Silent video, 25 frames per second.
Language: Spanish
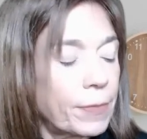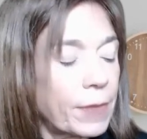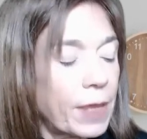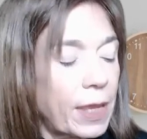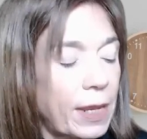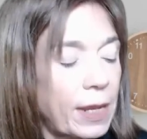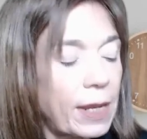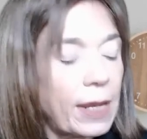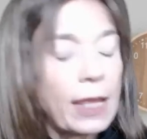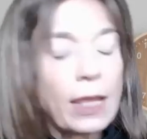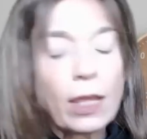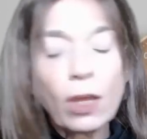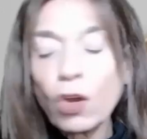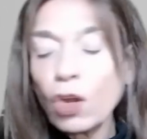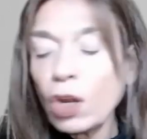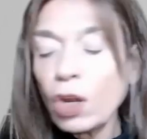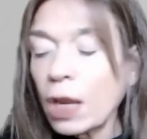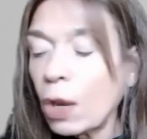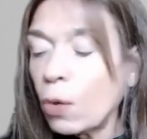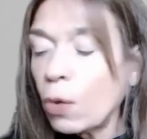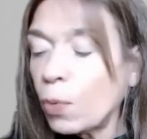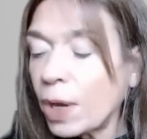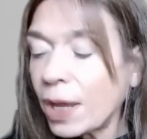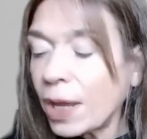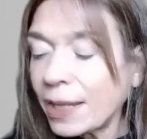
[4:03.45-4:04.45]
en, Leo y
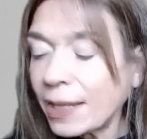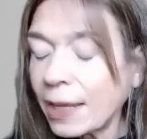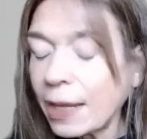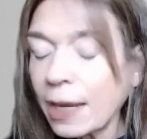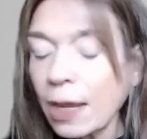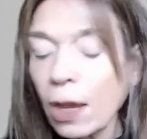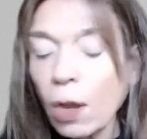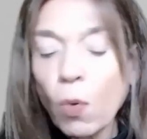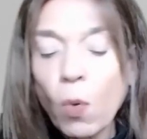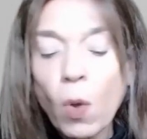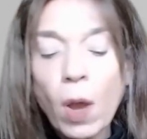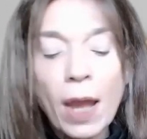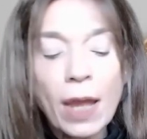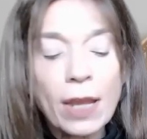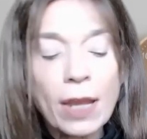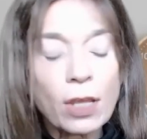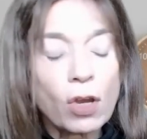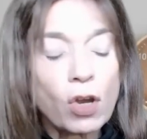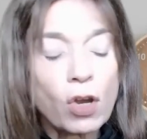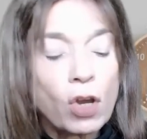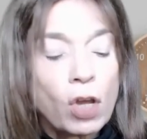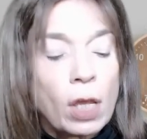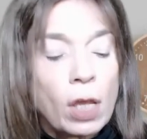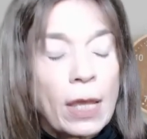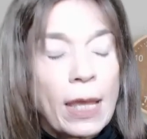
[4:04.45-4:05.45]
la Luna está en
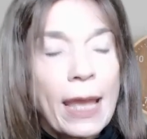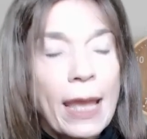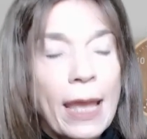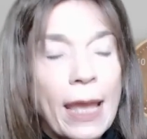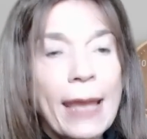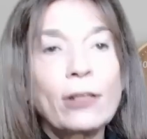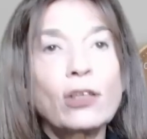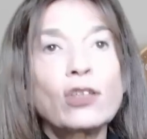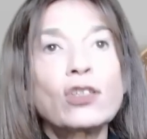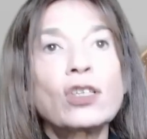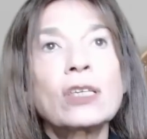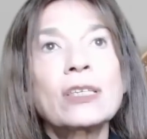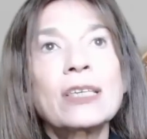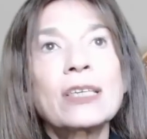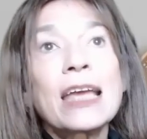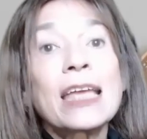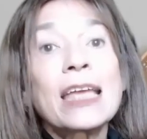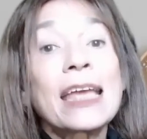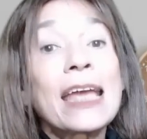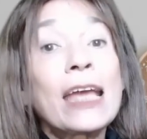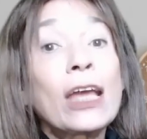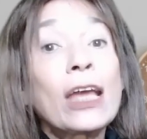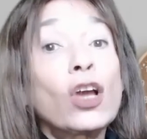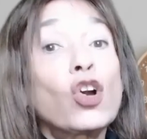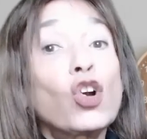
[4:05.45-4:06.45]
Acuario, entonces hay
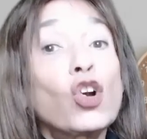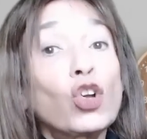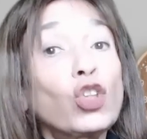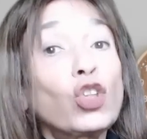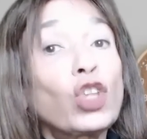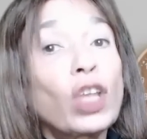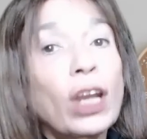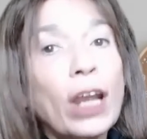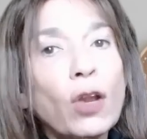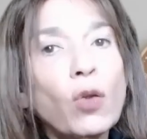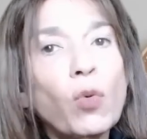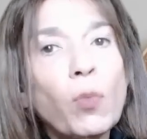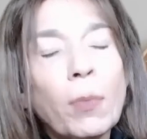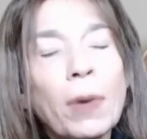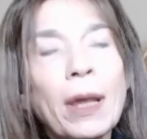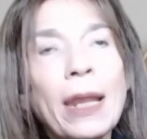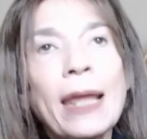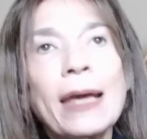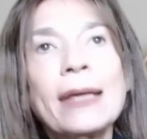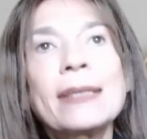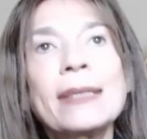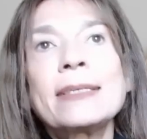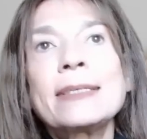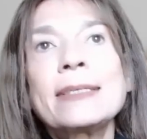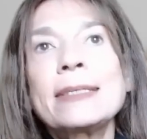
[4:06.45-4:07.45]
que encontrar un
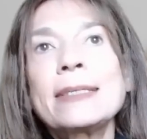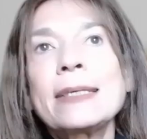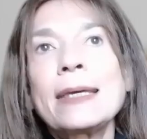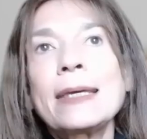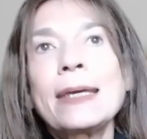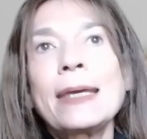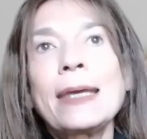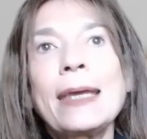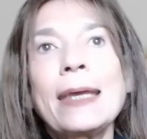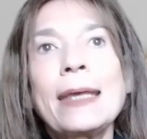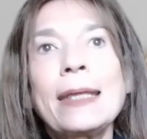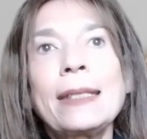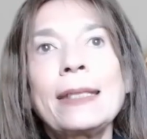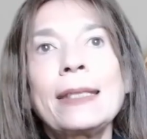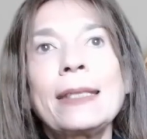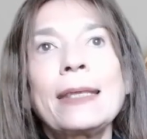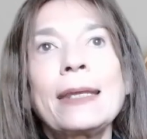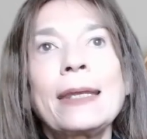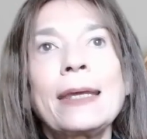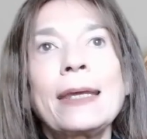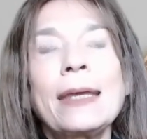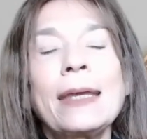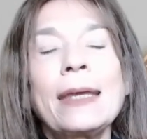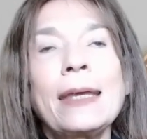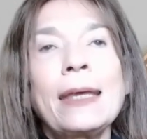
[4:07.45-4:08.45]
balance
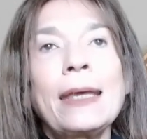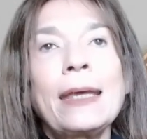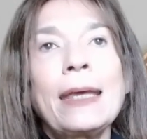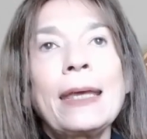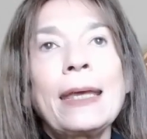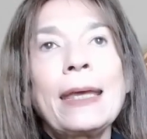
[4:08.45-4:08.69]
entre